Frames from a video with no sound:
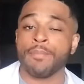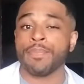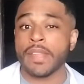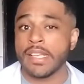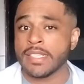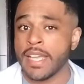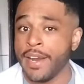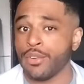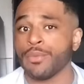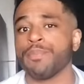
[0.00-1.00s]
certo?
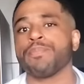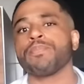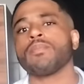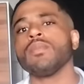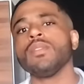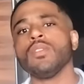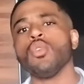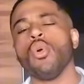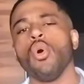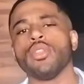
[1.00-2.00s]

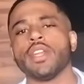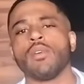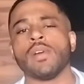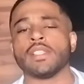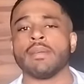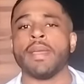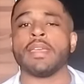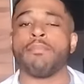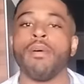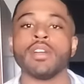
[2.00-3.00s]
Outra coisa também que
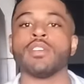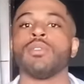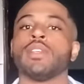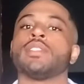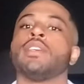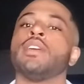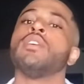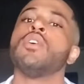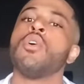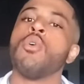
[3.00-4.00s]
pode acontecer,
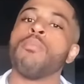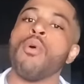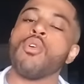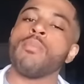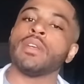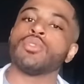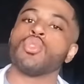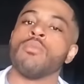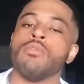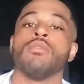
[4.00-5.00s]
um pouco menos
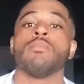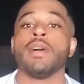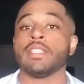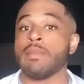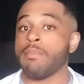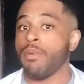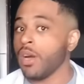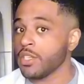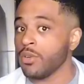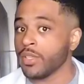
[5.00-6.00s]
comum, mas também pode
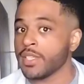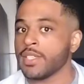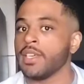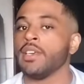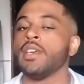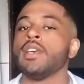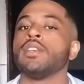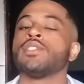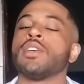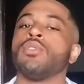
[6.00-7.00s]
acontecer,
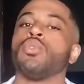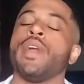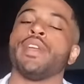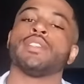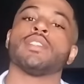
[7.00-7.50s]
são doenças